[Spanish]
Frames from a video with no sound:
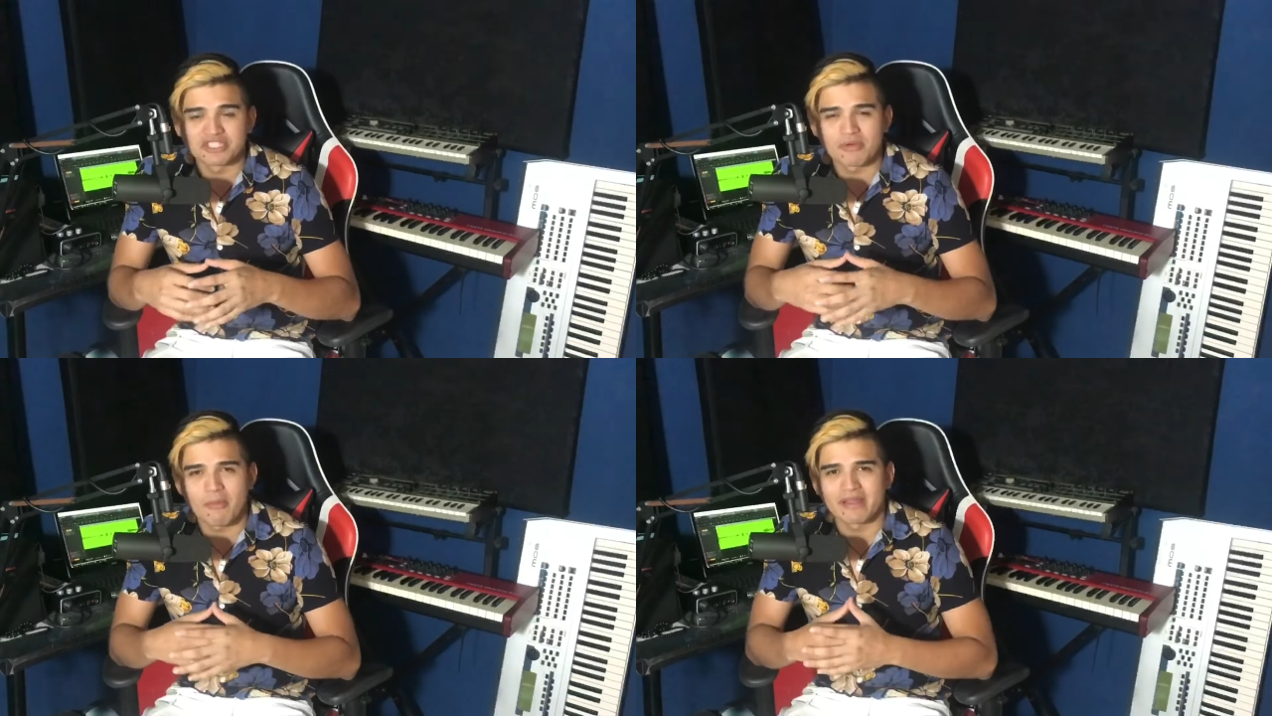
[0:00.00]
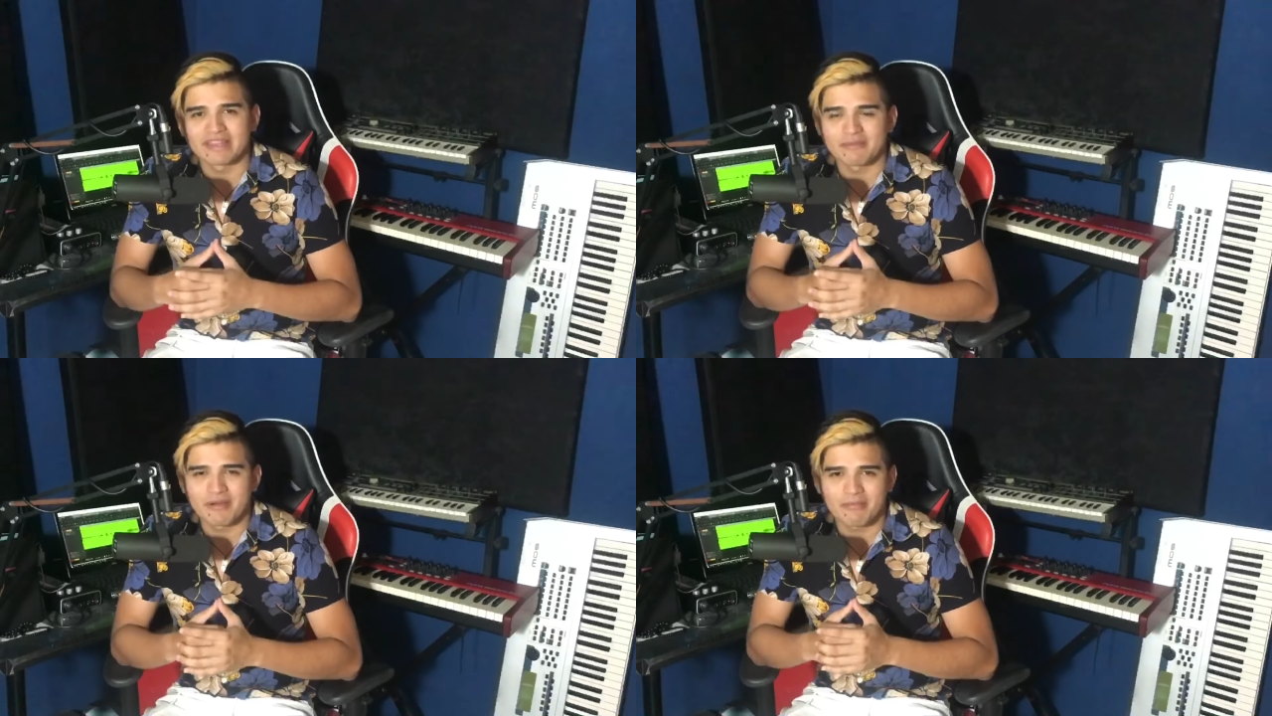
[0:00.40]
muchísimo
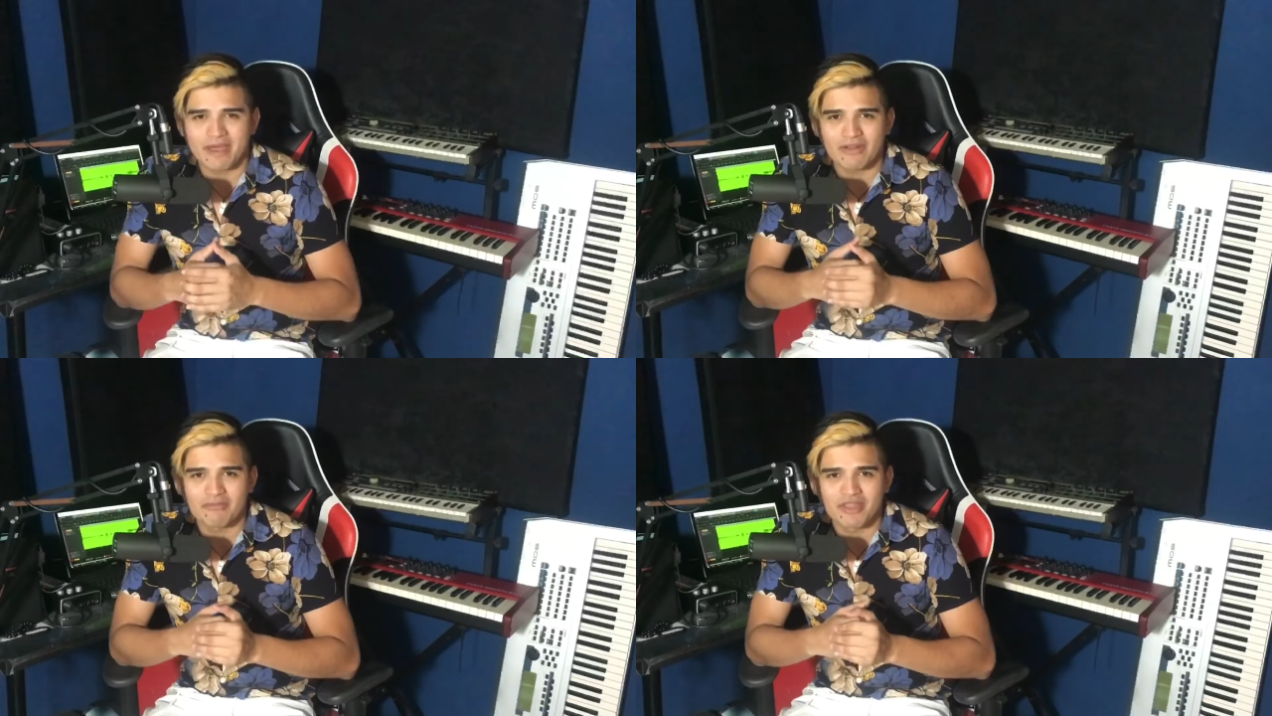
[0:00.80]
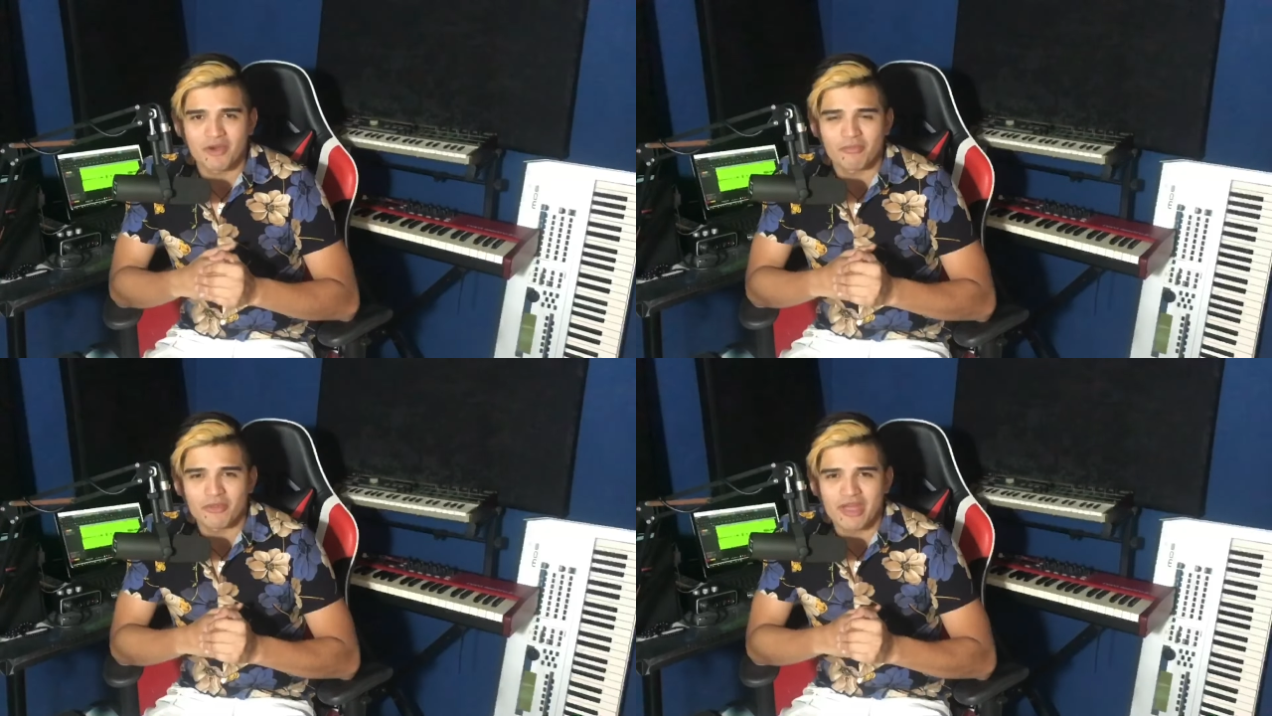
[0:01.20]
más temas, pero el
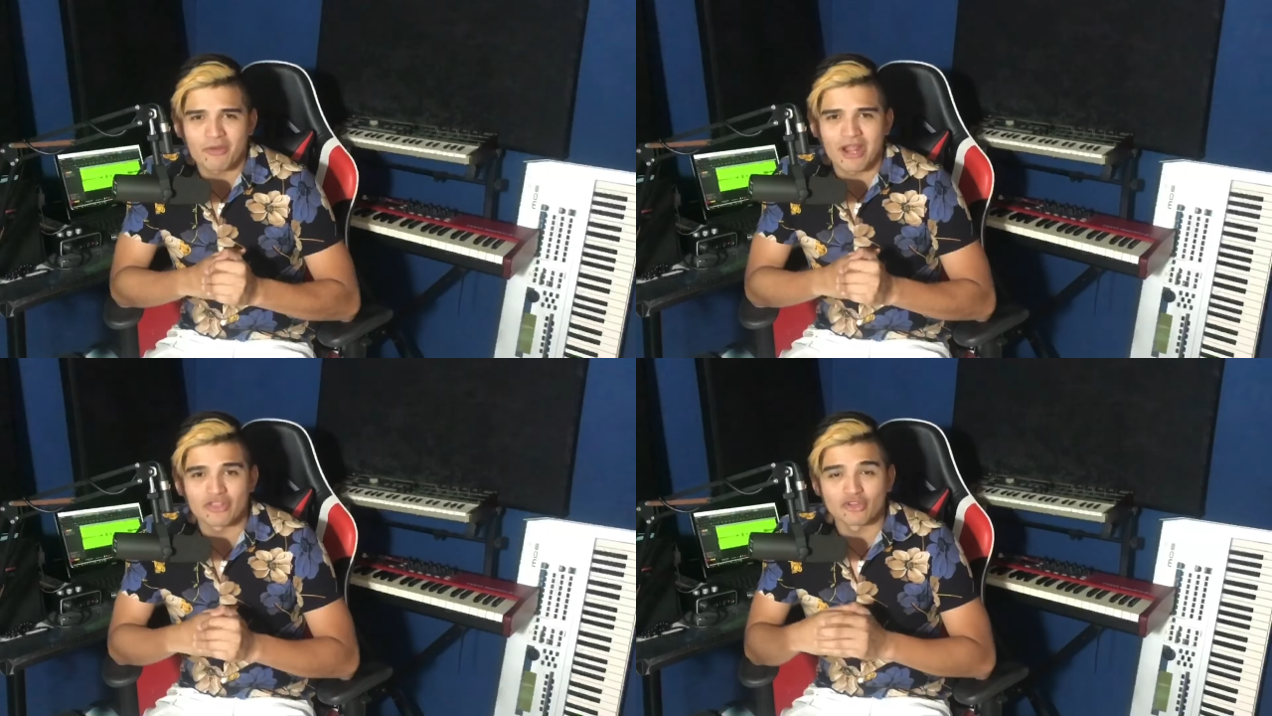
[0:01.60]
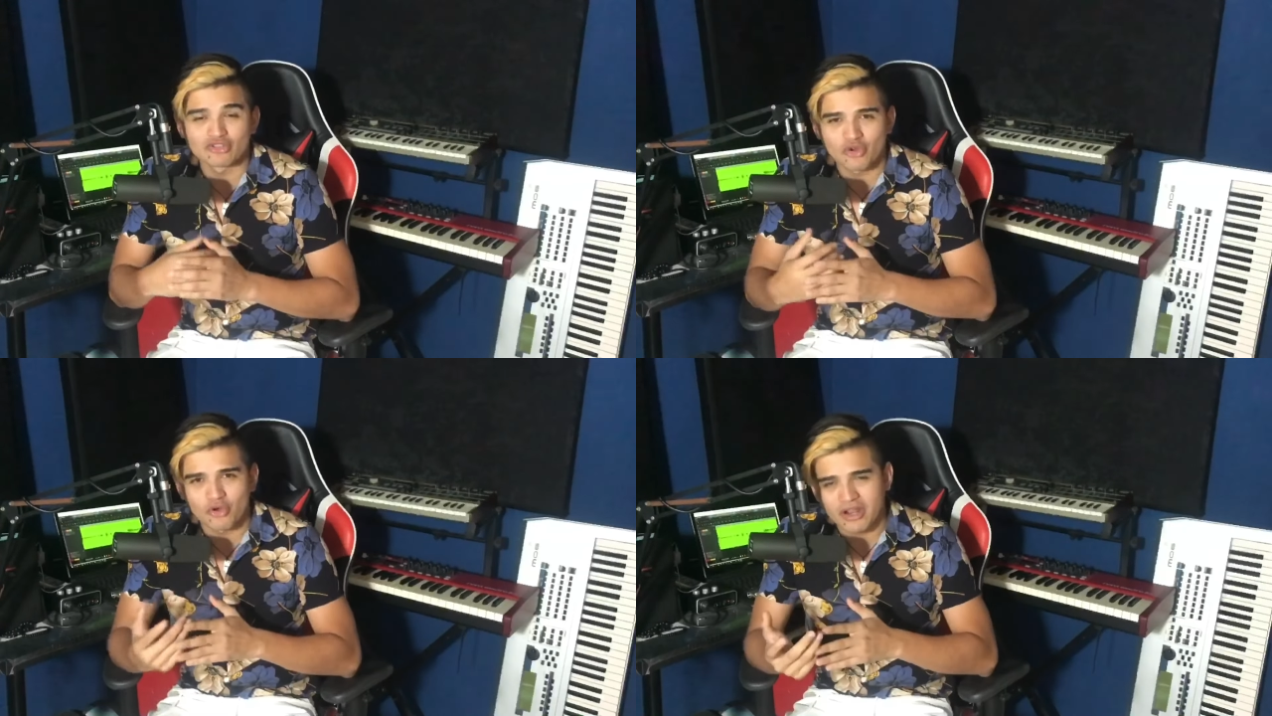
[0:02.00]
video podría durar
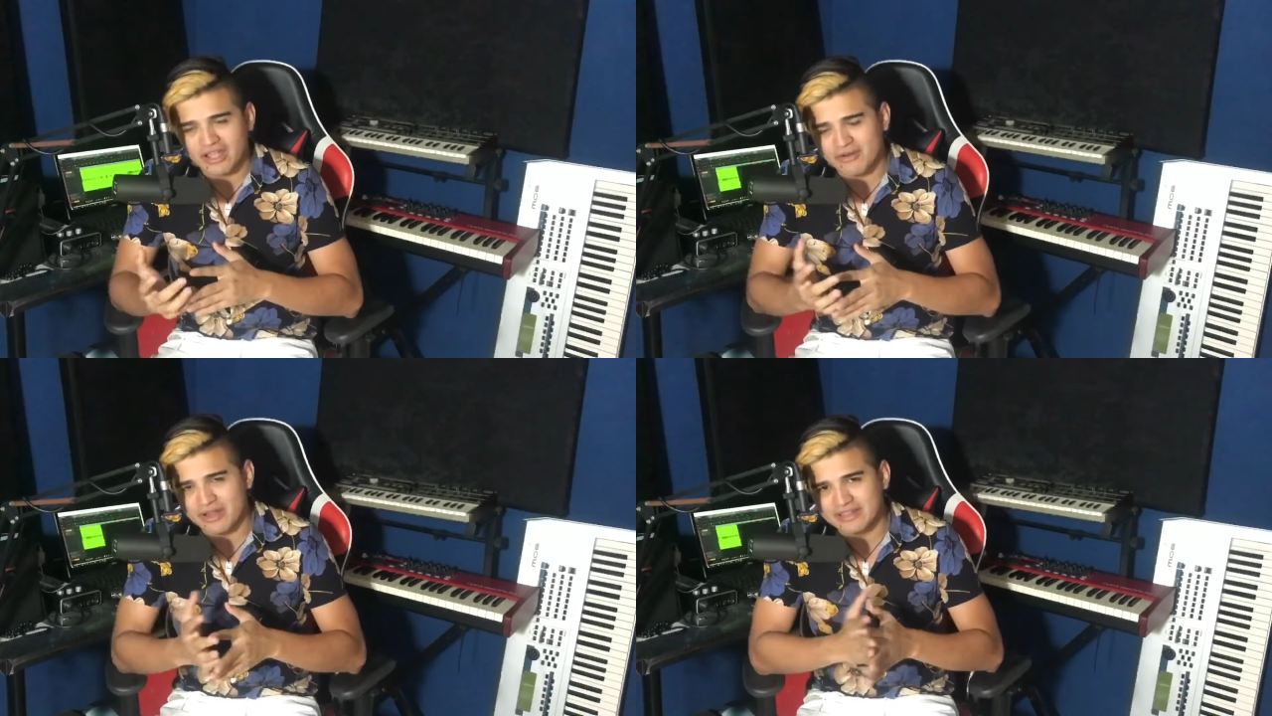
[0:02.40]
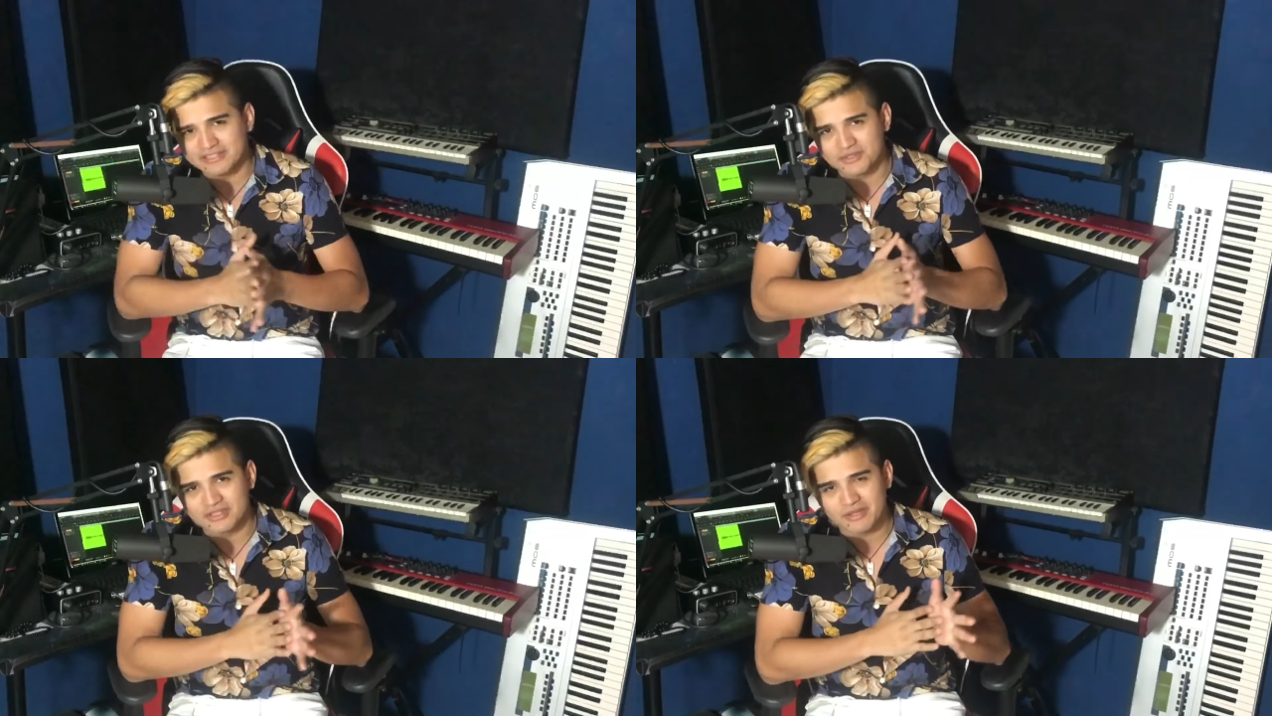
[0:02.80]
dos horas, que no es la
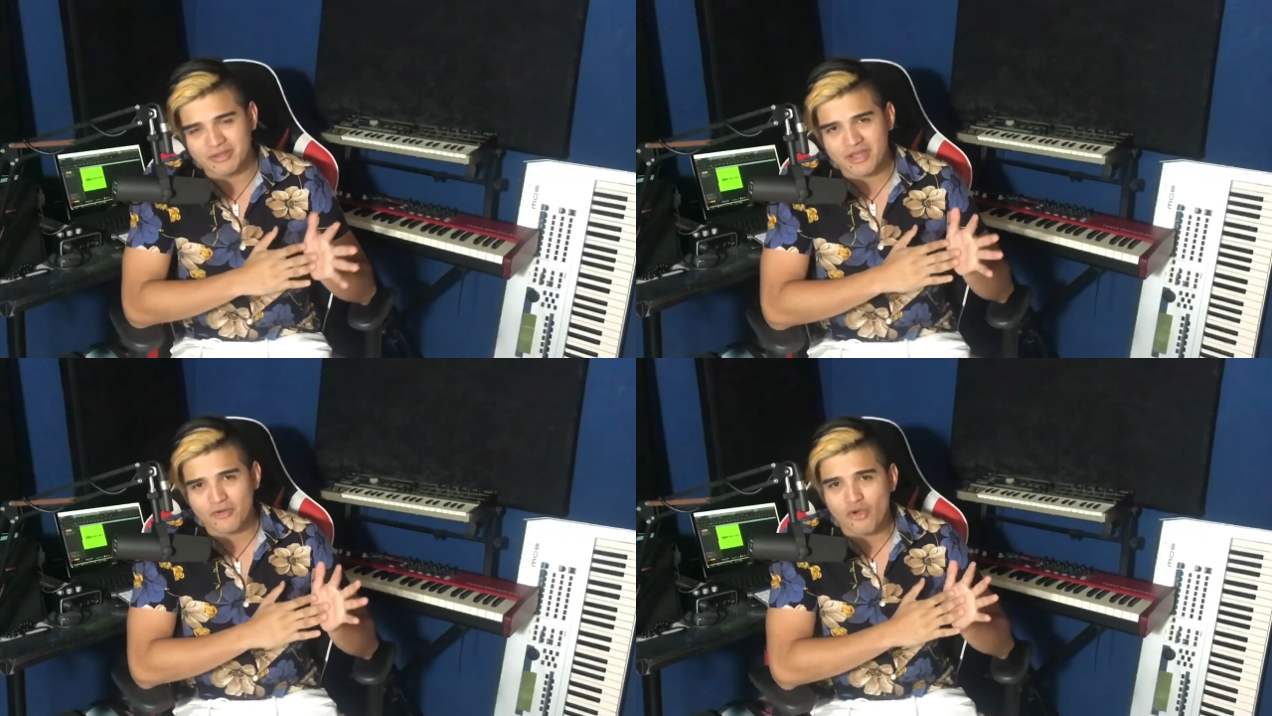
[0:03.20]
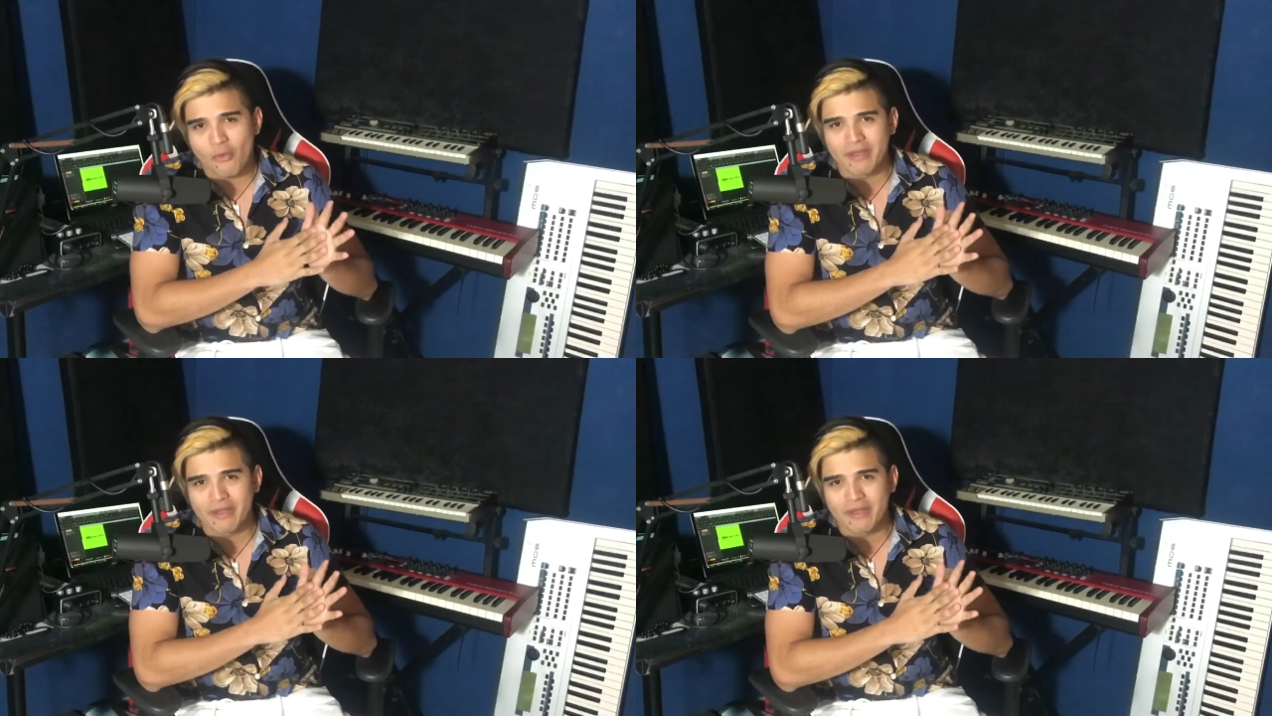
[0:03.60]
intención de este video.